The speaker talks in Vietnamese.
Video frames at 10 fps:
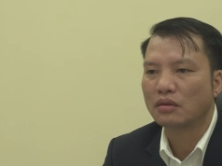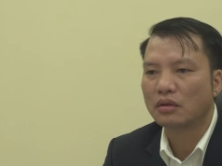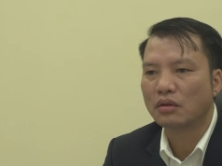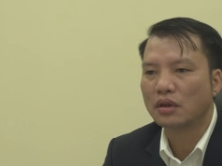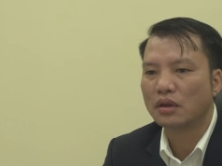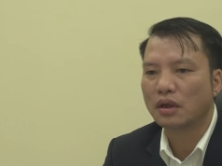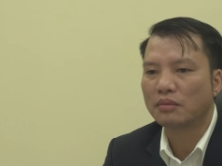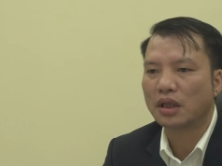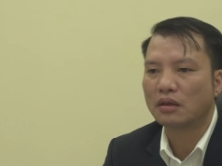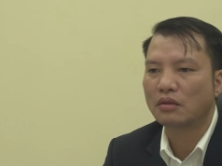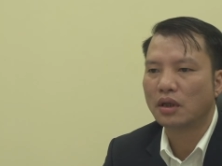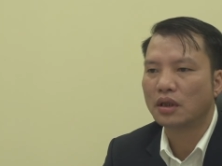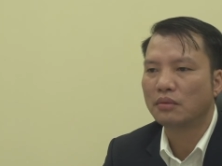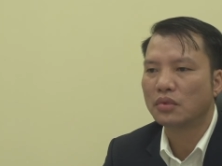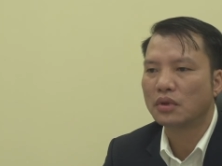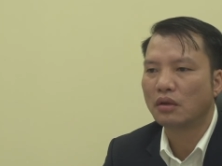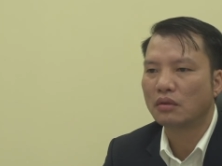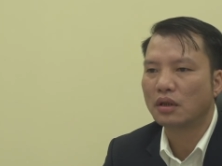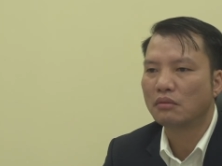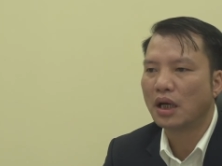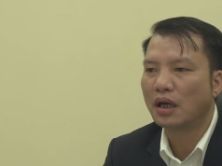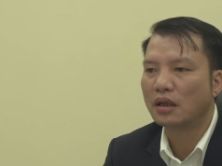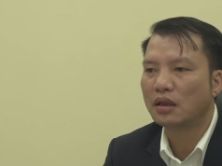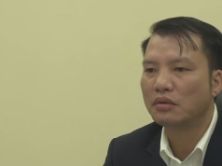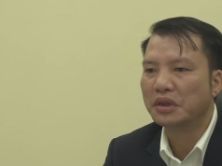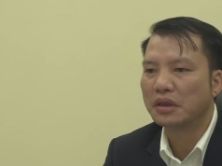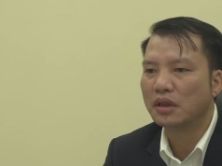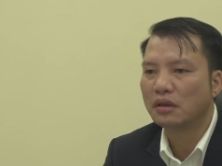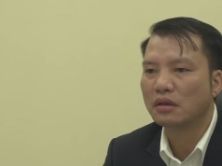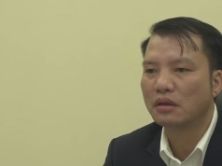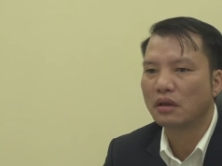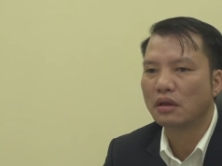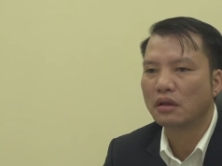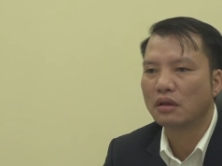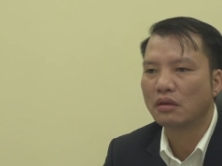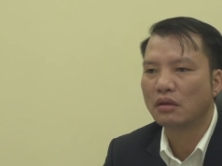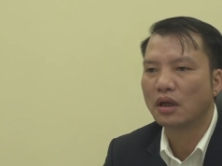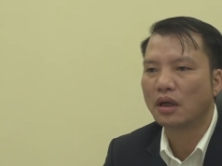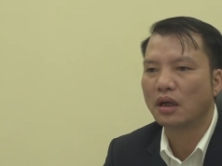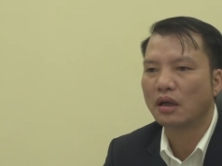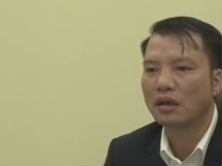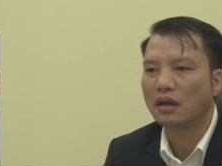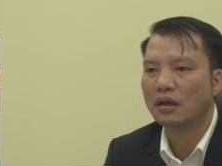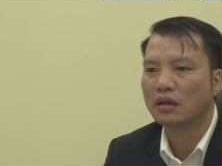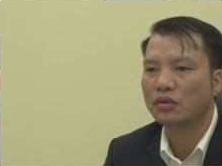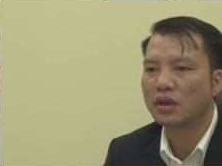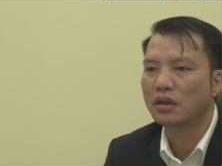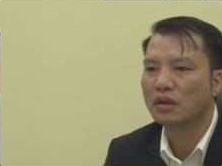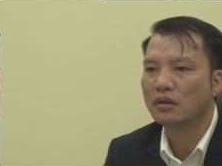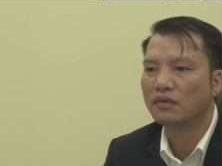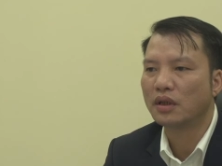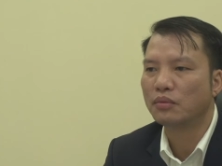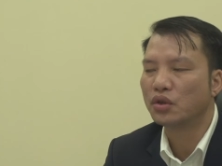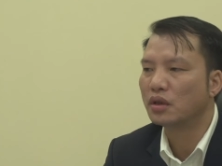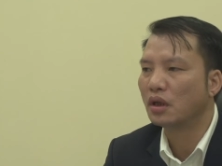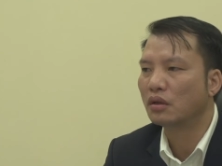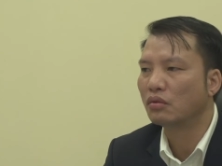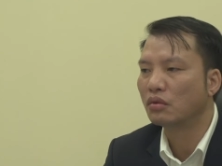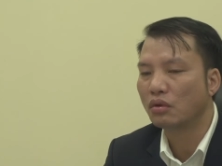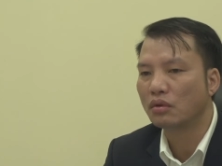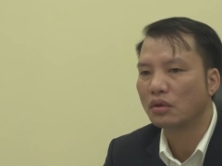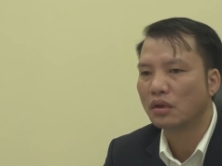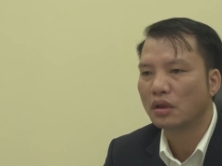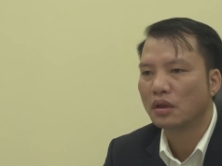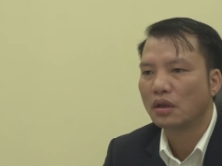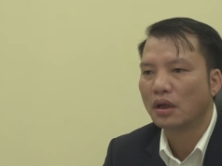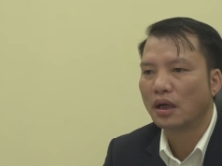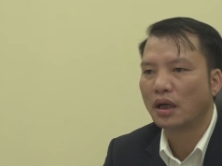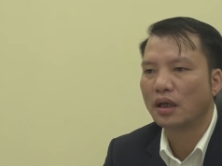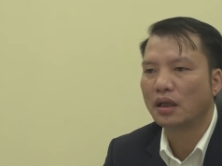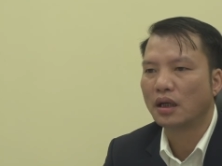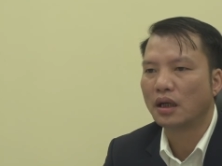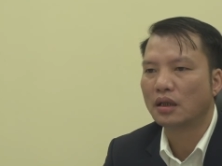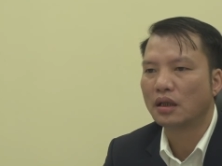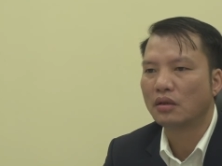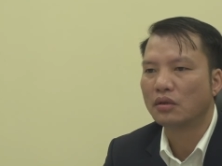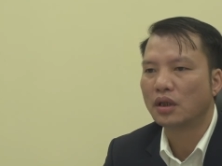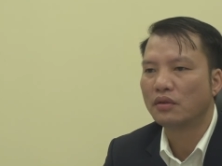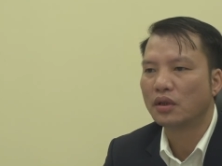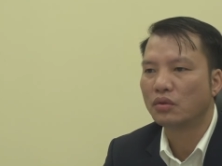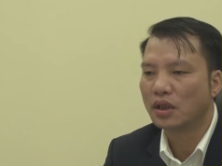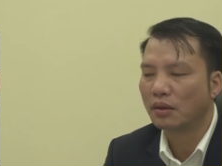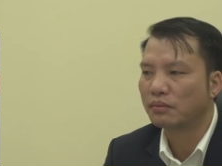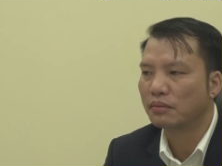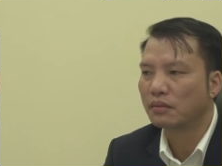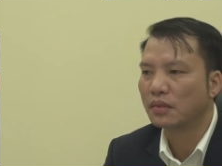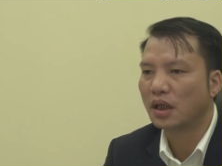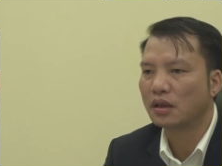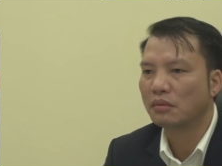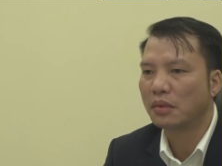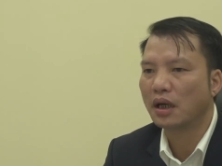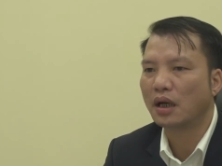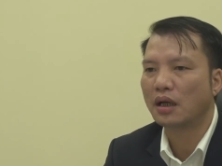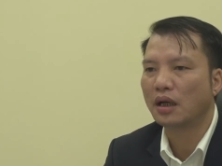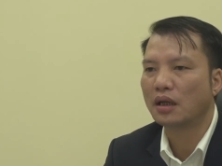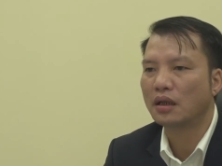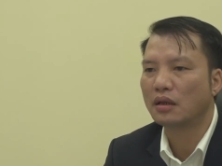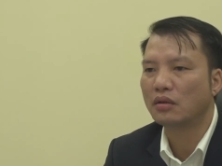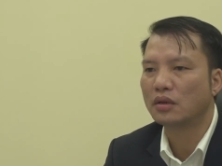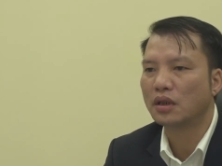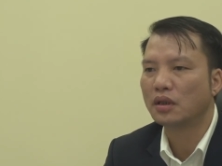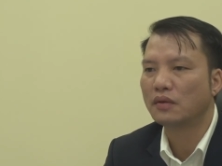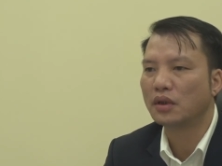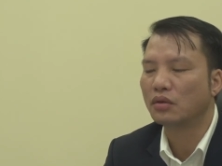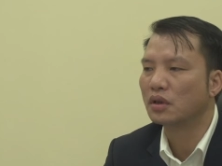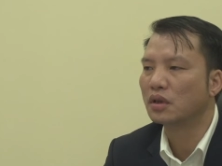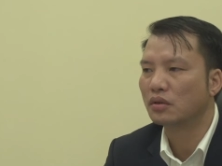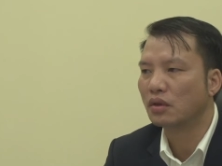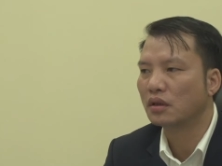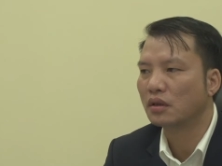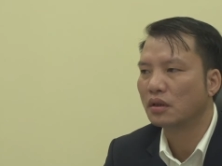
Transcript: chúng tôi đặc biệt quan tâm chú trọng đến ba cái tiêu chí chính, à, đó là cái tiêu chí về môi trường nông thôn, hai là tiêu chí về thu nhập, cái thứ ba là cái tiêu chí về tổ chức sản xuất.